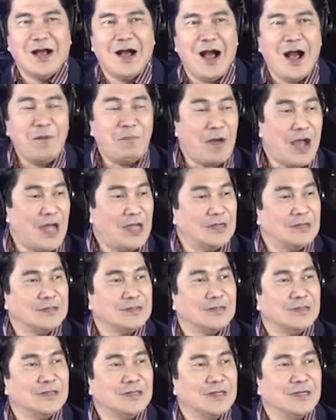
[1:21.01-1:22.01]
Aba,
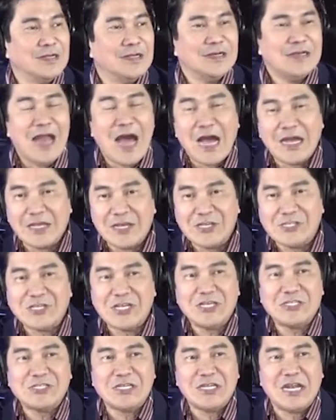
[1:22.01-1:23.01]

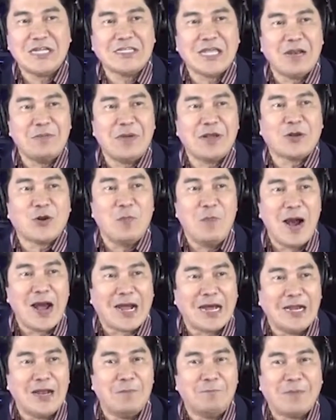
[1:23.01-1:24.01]
nagising sila dahil may
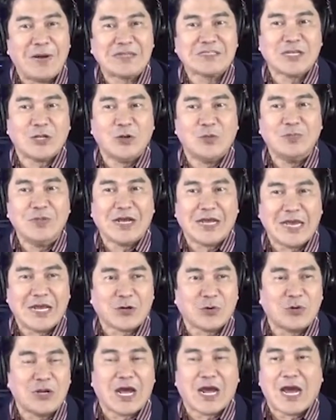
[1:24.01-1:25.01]
kumakalampag sa loob ng
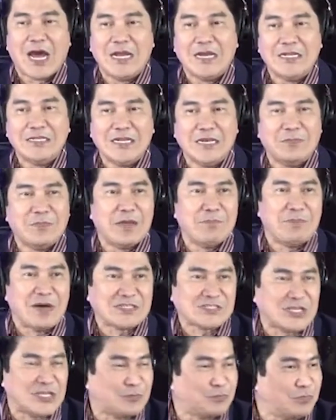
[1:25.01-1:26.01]
aircon. Akala nila may
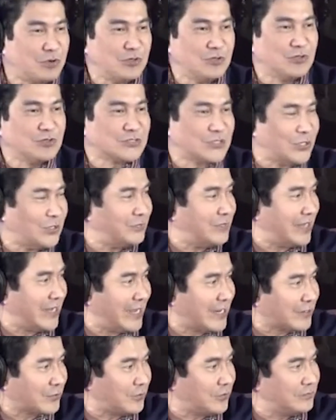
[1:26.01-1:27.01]
basketball doon sa loob ng
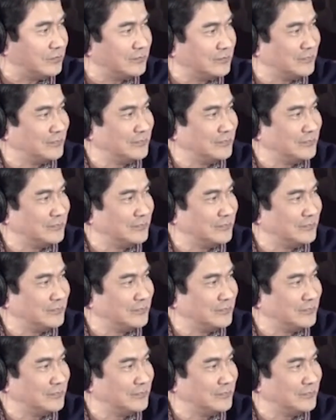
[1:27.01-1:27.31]
aircon.